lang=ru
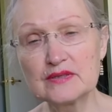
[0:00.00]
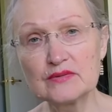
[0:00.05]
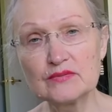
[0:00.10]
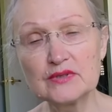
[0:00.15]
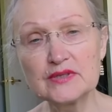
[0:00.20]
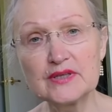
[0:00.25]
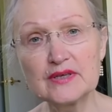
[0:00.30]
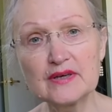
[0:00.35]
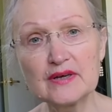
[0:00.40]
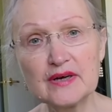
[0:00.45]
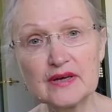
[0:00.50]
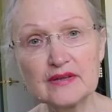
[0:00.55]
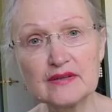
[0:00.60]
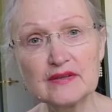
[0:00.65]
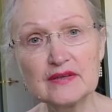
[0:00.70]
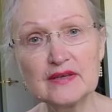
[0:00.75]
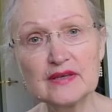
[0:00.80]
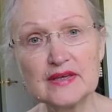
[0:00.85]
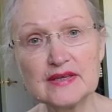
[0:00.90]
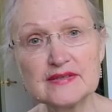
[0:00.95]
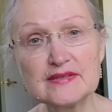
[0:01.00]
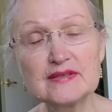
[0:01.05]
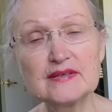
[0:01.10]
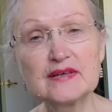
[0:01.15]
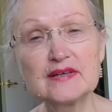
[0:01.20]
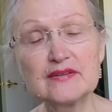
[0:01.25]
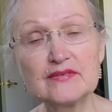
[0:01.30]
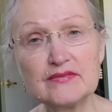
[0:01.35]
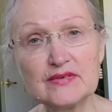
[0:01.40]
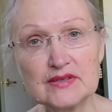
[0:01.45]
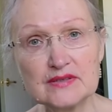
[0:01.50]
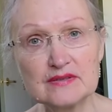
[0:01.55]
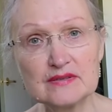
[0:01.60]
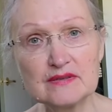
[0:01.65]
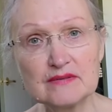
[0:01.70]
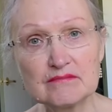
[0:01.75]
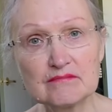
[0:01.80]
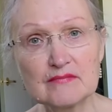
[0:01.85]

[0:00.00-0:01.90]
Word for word: Но ну вот и карты эти ответят.